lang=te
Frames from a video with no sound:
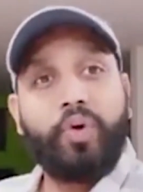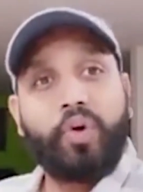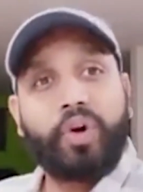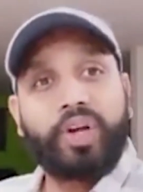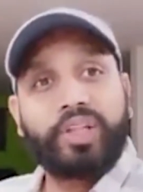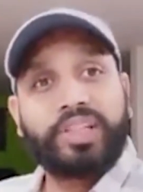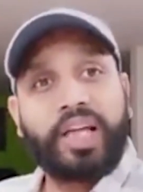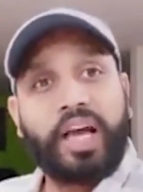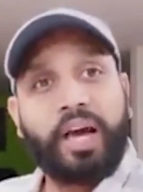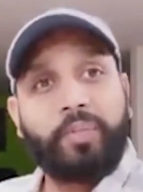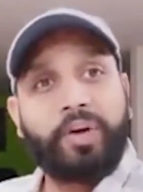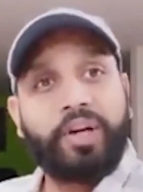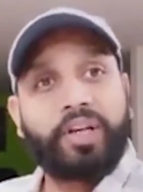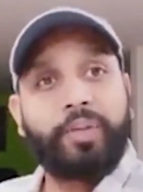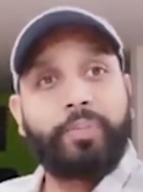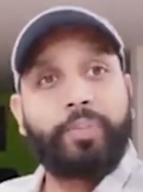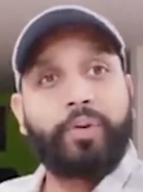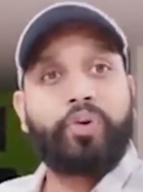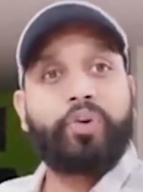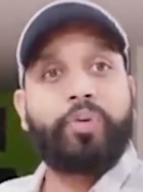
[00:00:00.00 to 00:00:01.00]
ఒక
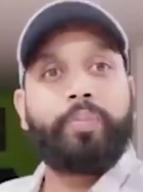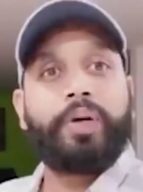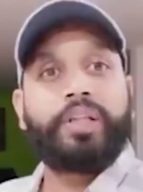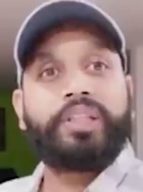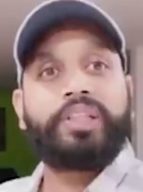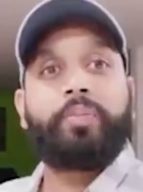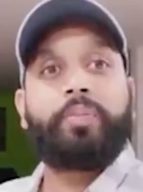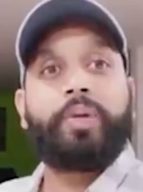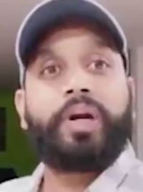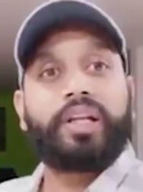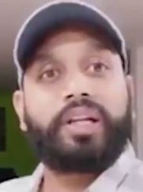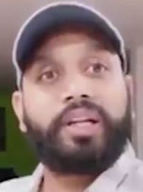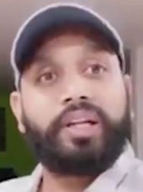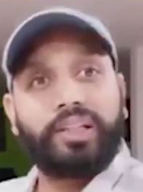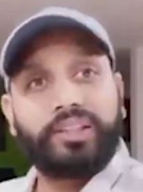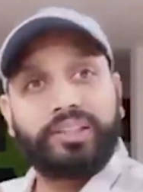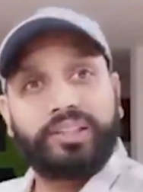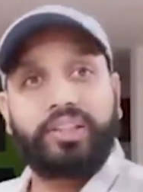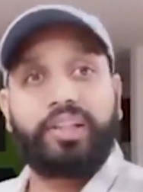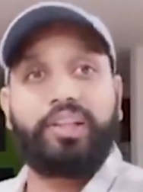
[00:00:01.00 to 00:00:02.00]
సామాన్య పౌరుడు బతికి
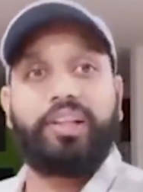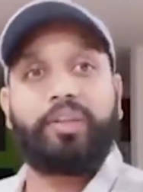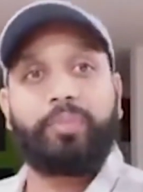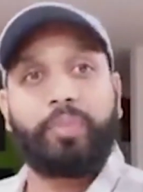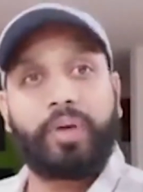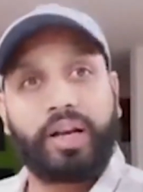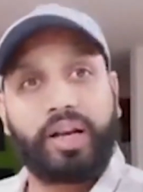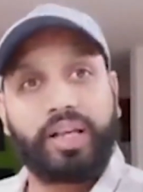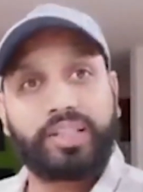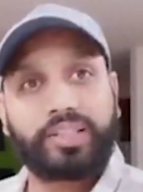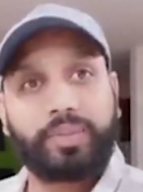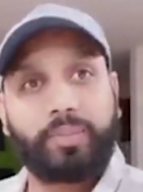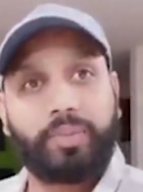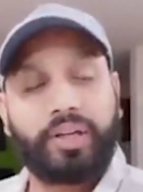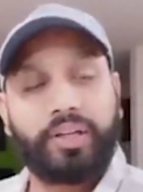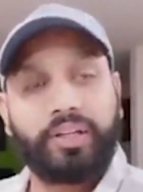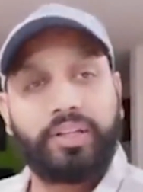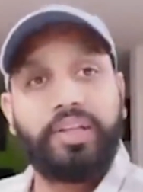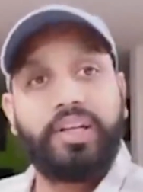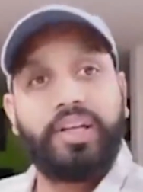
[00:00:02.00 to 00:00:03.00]
పట్టకట్టే స్థితి లేదు మా
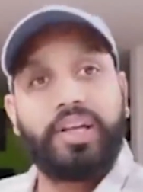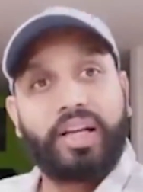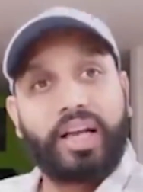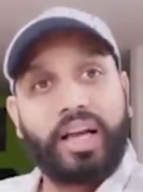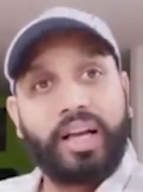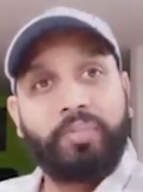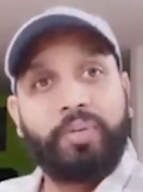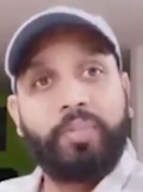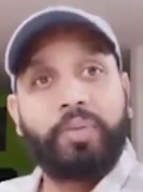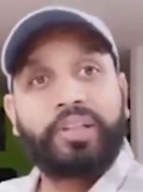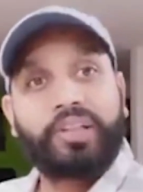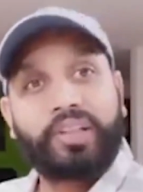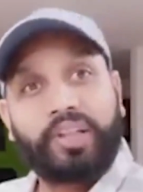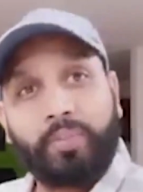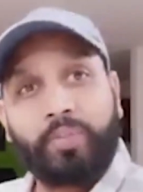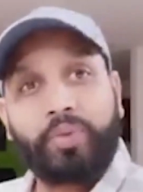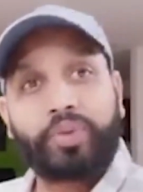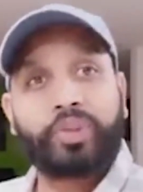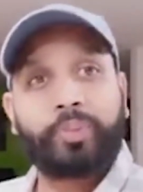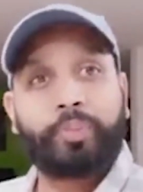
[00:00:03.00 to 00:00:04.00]
రాష్ట్రంలో కానీ మేము ఎట్లా
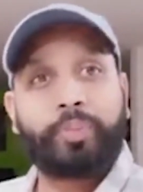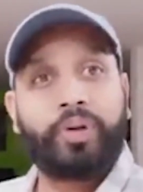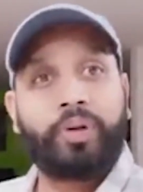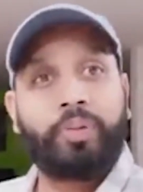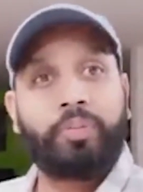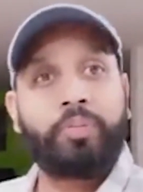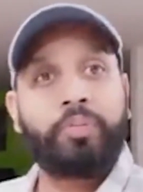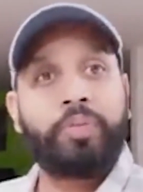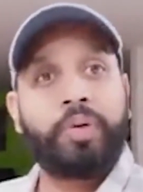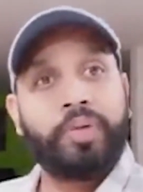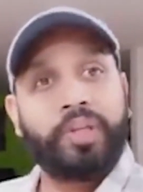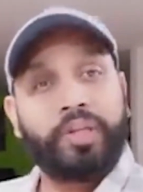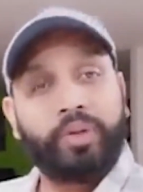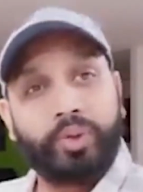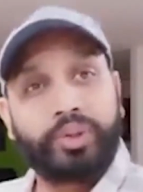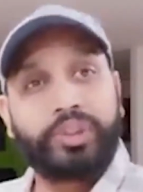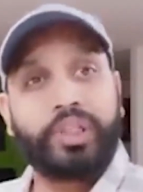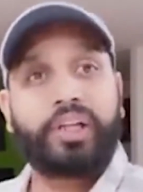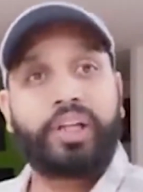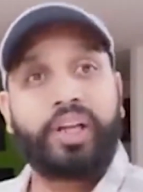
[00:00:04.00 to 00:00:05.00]
మోసపోయినాము మేము
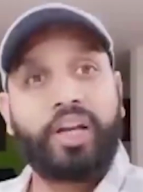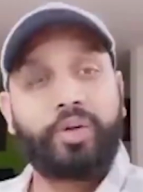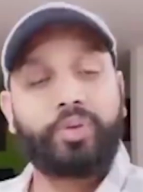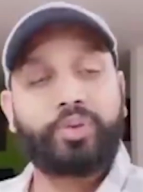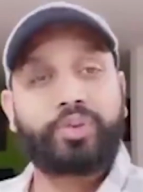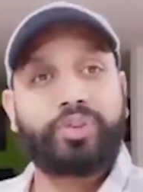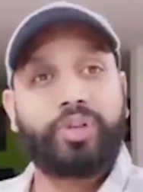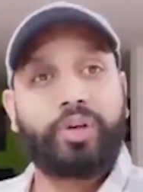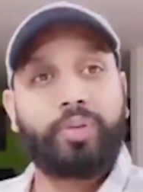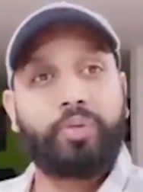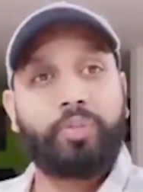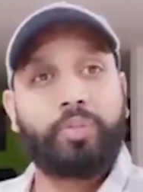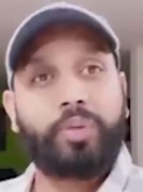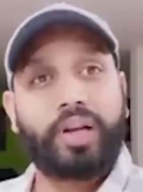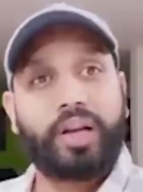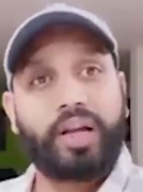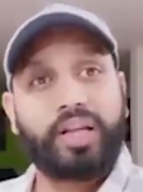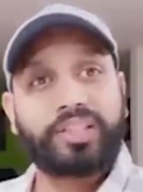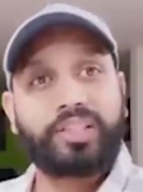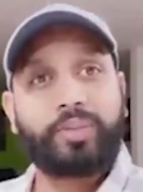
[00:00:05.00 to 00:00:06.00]
ఈరోజు ఎట్లా ఏడుస్తున్నాము మా
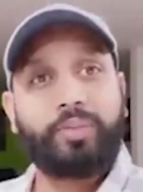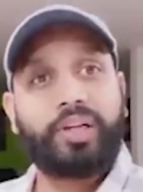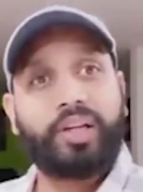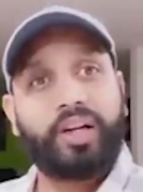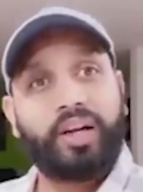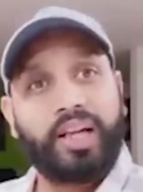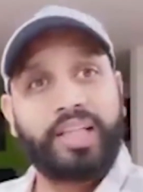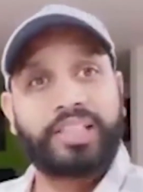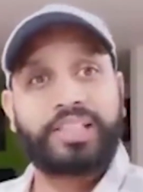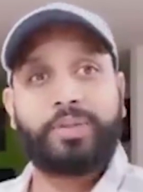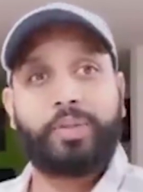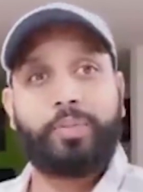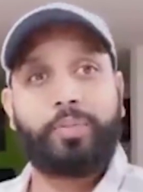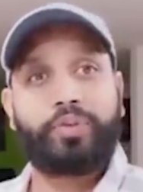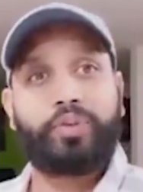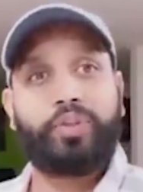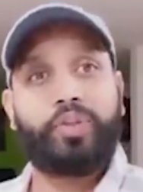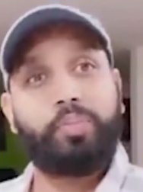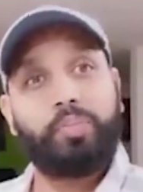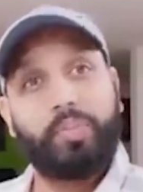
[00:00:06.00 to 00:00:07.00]
రాష్ట్రం ఎట్లా నాశనం
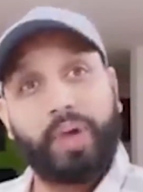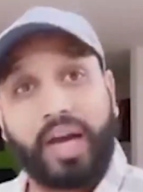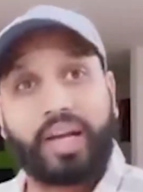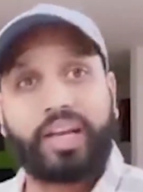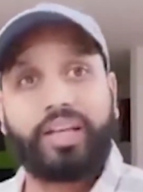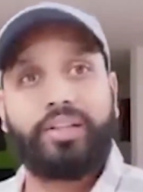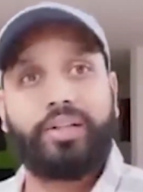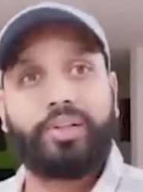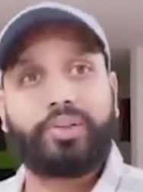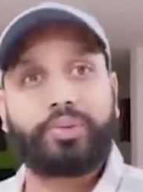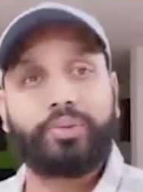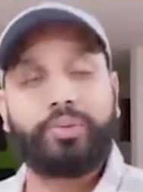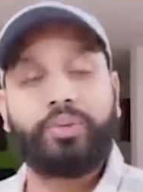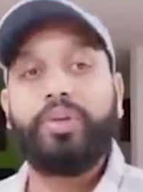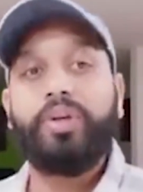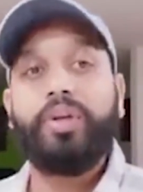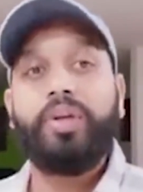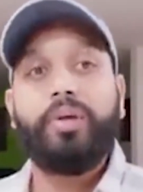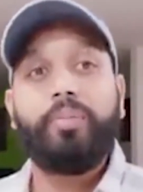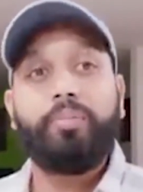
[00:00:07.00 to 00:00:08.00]
అయిపోతుందో మాకే తెలుసు
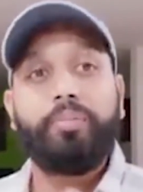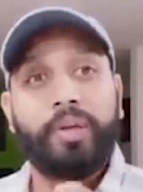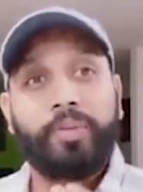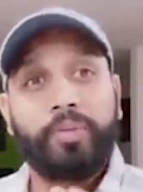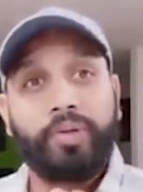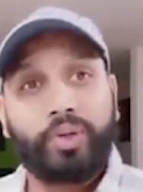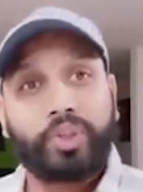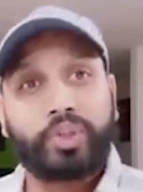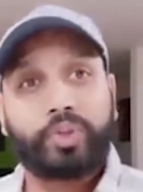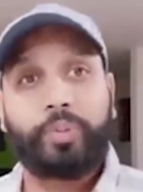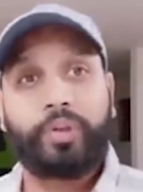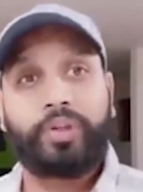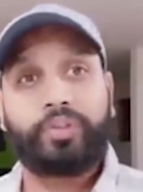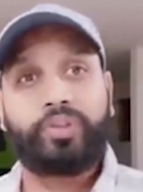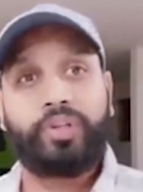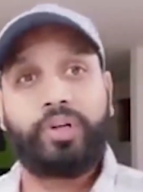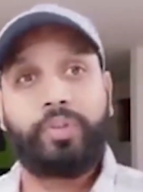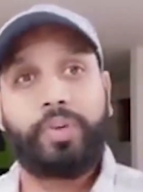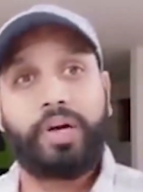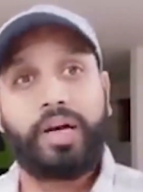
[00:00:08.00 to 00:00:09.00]
మేము ఈరోజు
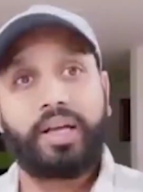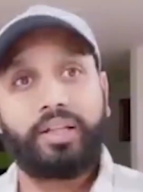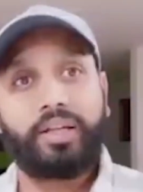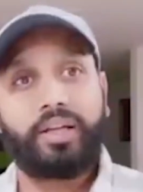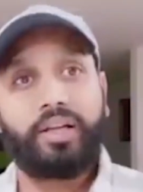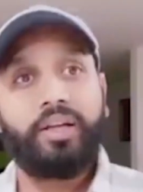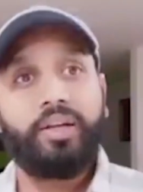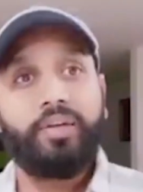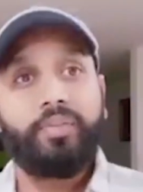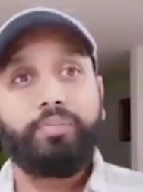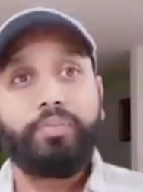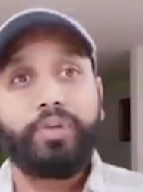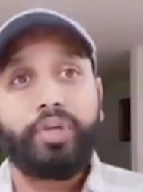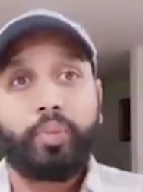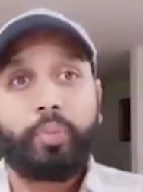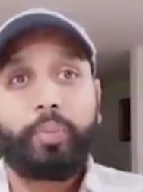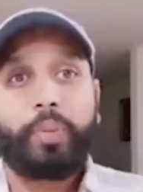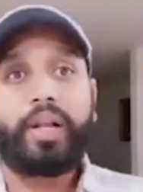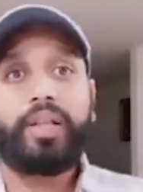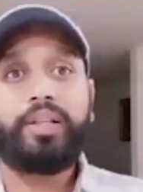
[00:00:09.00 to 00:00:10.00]
పడుతున్న బాధ
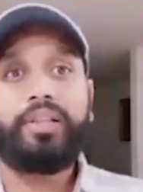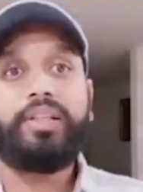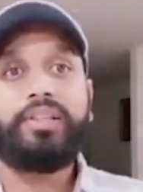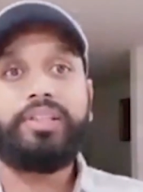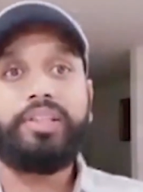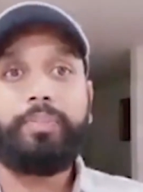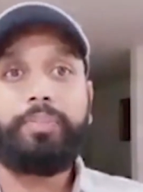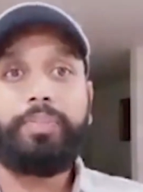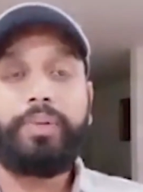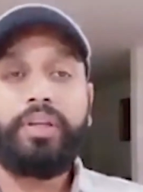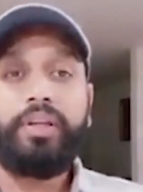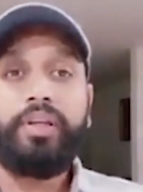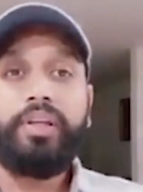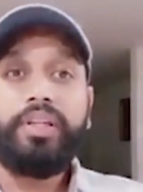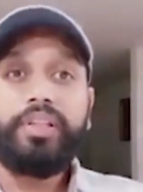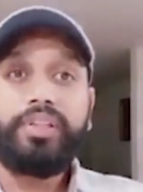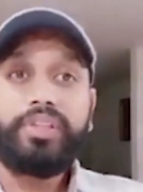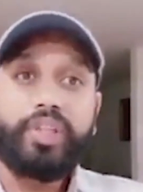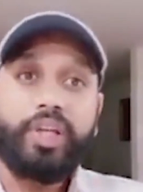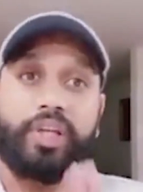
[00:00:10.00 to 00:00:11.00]
మీరు పడద్దని చెప్పి
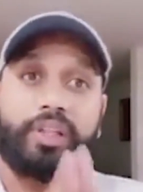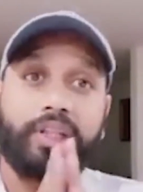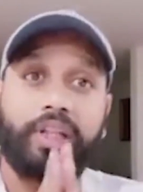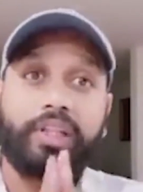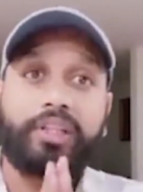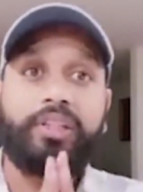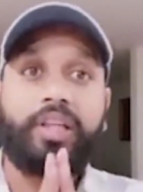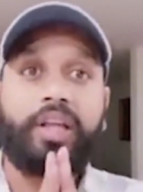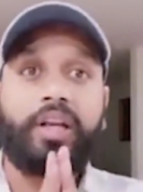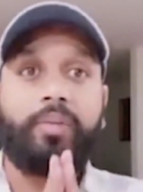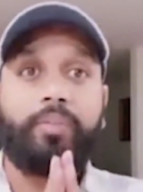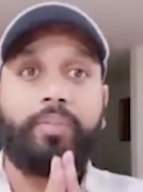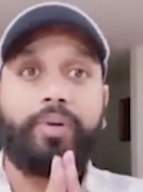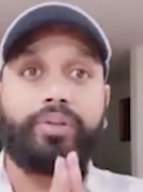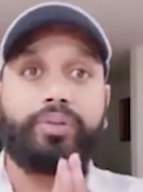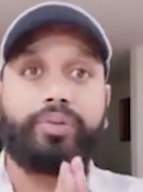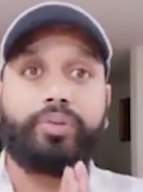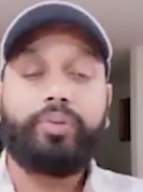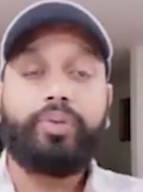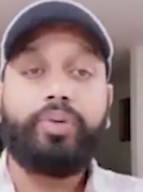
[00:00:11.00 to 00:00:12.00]
చేతులెత్తి దండం
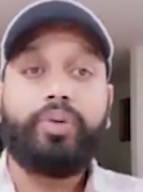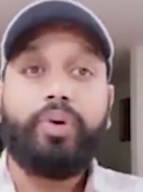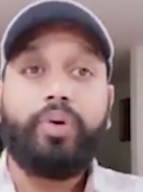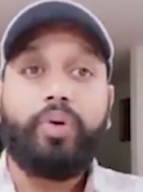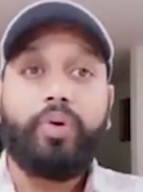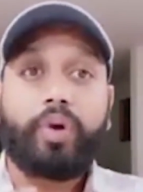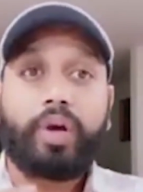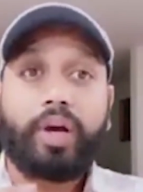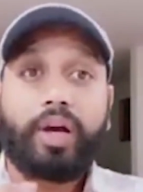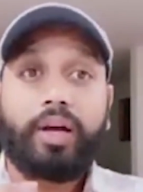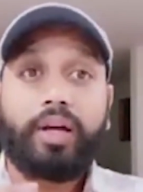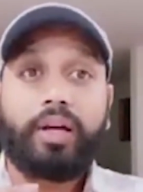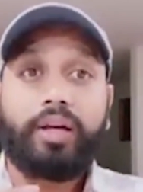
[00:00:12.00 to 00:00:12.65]
పెడుతూ ఒక